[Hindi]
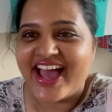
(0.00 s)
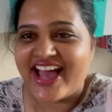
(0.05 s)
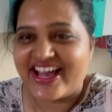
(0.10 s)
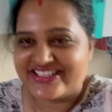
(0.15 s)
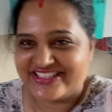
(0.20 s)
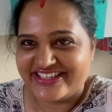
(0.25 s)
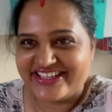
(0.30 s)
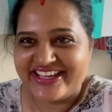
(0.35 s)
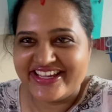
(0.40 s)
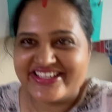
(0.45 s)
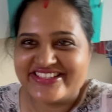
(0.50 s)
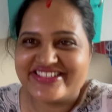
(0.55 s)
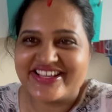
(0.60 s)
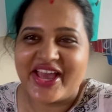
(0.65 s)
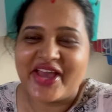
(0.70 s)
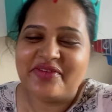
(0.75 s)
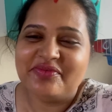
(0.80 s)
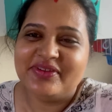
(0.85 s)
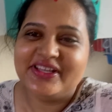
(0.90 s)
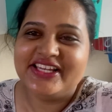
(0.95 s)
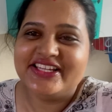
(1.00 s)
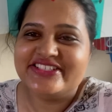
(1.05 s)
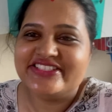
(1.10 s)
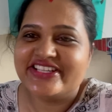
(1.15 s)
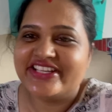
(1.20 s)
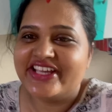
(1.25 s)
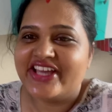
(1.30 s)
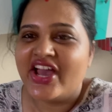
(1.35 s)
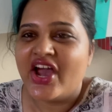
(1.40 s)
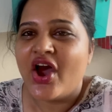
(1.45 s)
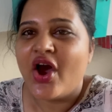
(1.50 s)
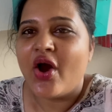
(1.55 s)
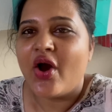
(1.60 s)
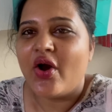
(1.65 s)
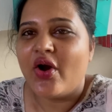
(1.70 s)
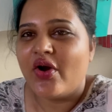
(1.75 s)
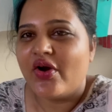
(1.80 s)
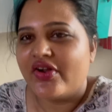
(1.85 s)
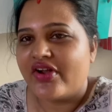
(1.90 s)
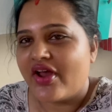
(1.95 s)
आ जाइए चाय पी लीजिए
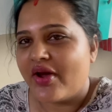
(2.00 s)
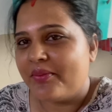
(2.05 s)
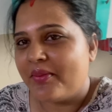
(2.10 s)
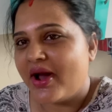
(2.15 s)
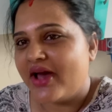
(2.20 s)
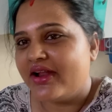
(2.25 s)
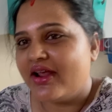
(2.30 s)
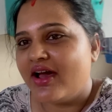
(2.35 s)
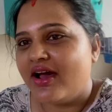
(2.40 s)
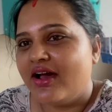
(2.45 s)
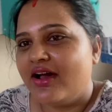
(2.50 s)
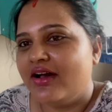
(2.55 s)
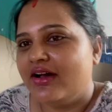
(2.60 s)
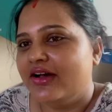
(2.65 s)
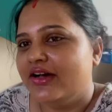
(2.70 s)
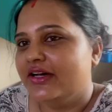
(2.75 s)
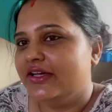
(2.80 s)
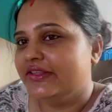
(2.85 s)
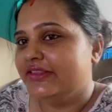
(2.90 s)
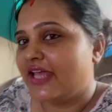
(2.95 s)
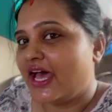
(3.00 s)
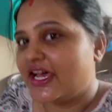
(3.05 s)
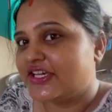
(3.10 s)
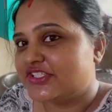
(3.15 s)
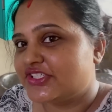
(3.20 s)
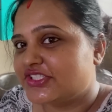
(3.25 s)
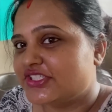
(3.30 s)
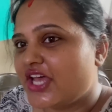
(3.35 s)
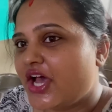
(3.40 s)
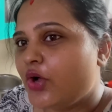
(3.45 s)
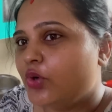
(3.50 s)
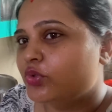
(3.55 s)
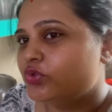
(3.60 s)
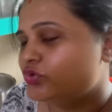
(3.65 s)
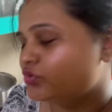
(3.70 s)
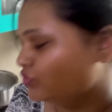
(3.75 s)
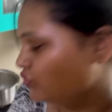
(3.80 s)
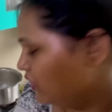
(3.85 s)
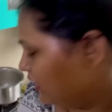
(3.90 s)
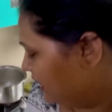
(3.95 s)
और हमारा नाश्ता हो
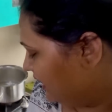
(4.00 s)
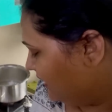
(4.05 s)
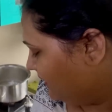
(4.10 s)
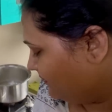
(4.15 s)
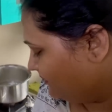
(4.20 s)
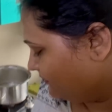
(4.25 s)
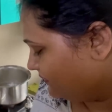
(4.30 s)
चुका है